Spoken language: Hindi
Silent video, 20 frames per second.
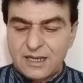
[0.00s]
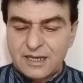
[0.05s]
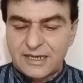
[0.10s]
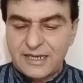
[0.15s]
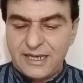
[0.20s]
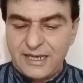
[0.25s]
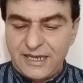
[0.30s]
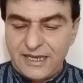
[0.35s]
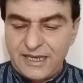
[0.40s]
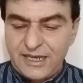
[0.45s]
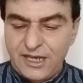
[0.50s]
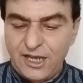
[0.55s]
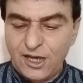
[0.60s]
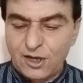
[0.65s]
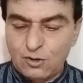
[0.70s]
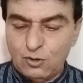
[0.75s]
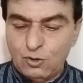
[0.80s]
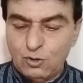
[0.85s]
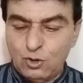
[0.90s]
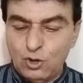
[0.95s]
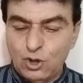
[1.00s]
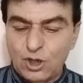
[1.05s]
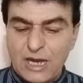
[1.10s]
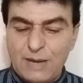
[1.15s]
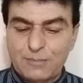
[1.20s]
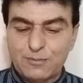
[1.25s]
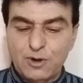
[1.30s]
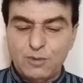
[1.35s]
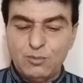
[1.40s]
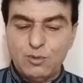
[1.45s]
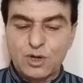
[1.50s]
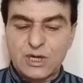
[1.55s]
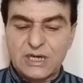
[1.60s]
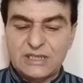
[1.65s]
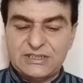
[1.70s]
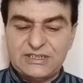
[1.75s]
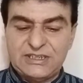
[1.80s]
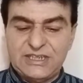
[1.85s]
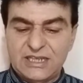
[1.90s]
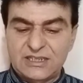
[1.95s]
कि एक और आपको मौका
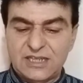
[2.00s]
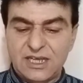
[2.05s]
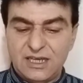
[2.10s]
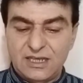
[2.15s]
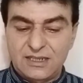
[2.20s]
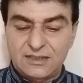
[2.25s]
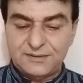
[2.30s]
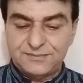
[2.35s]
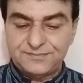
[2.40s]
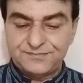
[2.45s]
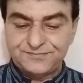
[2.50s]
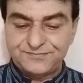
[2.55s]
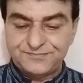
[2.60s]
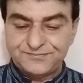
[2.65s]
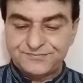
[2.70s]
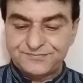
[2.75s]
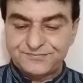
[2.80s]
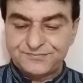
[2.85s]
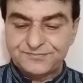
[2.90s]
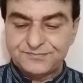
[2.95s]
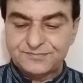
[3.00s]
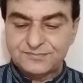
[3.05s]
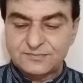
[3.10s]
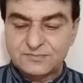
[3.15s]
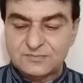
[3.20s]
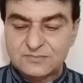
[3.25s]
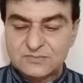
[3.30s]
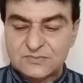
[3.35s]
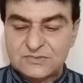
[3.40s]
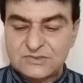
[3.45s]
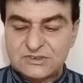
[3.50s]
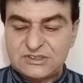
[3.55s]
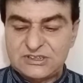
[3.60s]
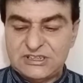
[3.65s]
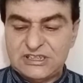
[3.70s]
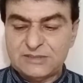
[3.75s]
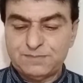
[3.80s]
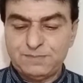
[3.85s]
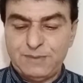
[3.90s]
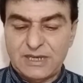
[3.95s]
दिया था
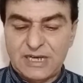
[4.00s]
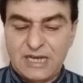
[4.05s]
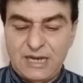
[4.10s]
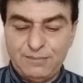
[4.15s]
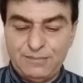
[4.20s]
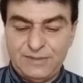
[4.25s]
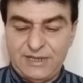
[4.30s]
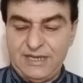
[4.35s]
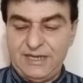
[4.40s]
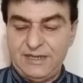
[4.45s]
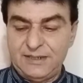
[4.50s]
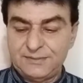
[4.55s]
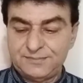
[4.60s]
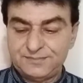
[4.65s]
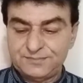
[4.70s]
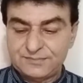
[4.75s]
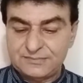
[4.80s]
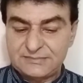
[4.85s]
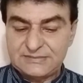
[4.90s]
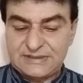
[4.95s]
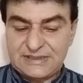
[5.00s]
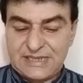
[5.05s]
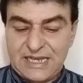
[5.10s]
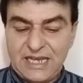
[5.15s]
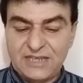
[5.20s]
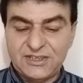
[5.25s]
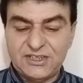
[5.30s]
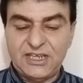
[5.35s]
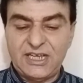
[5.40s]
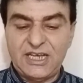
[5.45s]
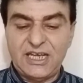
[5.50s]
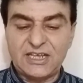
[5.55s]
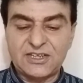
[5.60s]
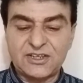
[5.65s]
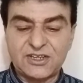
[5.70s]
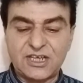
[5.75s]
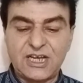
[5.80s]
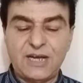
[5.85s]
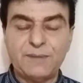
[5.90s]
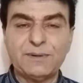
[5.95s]
जिस पर हमने नहती
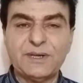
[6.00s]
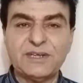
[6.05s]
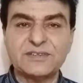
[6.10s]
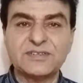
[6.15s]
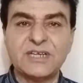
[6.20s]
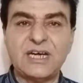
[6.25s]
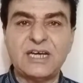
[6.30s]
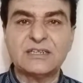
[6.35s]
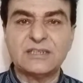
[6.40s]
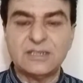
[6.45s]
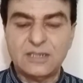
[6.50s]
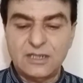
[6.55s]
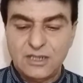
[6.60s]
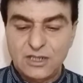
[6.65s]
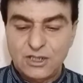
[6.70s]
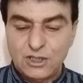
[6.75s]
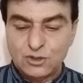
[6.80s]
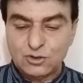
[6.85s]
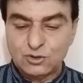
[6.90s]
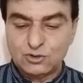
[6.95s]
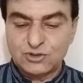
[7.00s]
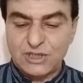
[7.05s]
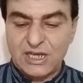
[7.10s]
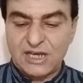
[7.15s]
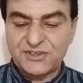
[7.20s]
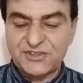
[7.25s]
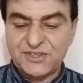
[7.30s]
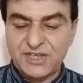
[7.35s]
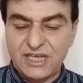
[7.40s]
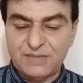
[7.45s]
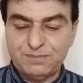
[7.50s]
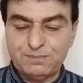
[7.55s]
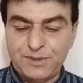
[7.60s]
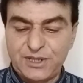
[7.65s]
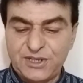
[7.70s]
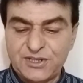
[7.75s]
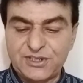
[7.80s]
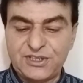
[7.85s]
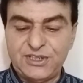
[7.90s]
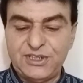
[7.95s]
एहतराम के साथ गुजारशात
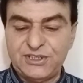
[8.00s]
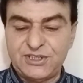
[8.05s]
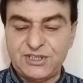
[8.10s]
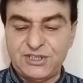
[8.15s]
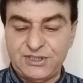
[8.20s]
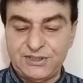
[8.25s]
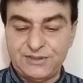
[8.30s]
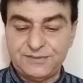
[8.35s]
पेश की थी